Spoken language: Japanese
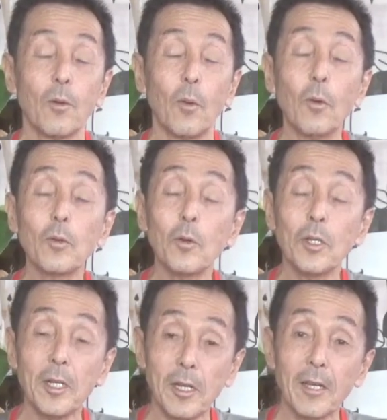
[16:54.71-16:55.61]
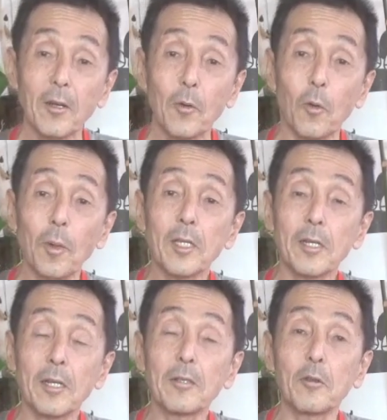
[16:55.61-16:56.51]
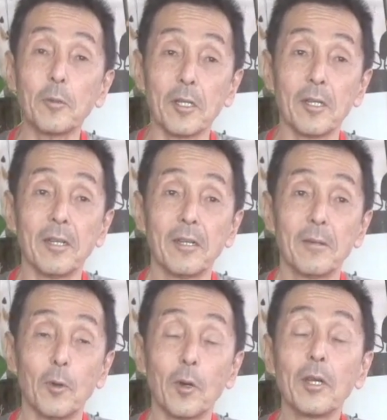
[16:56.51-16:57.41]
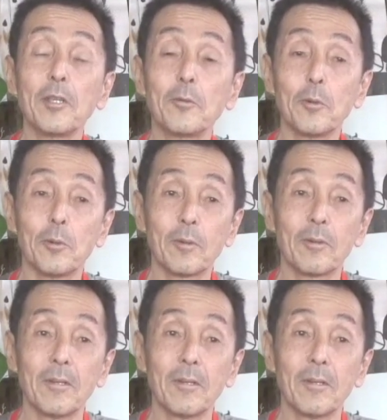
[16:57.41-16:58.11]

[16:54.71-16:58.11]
本当にね困ってない人までもらいに来る、